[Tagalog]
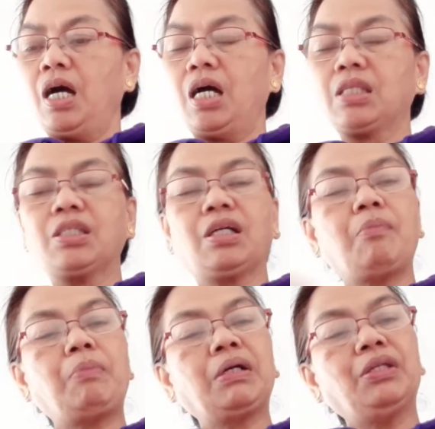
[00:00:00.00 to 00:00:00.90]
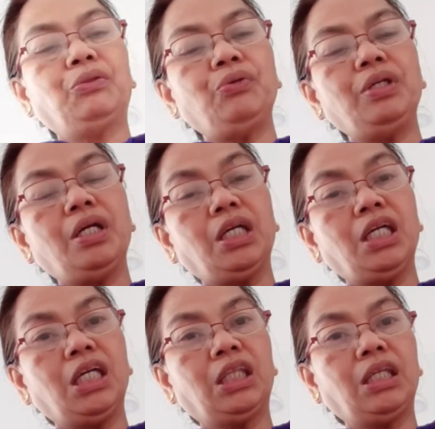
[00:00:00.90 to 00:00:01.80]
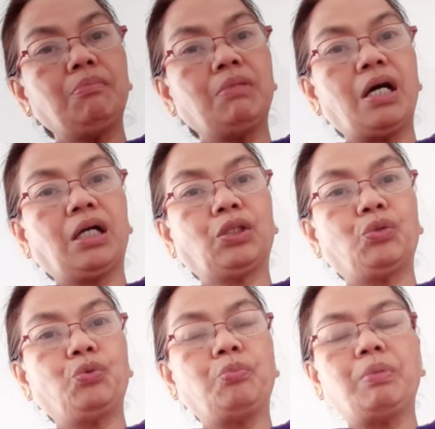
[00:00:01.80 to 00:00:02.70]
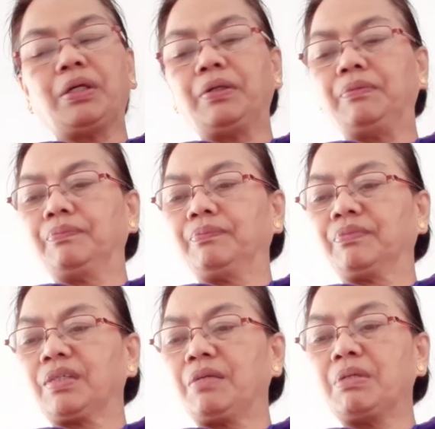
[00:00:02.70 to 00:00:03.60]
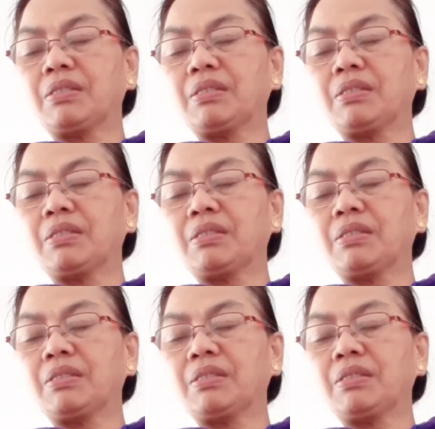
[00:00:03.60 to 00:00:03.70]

At saka pag ito'y nangingitim na ang tubig, ibig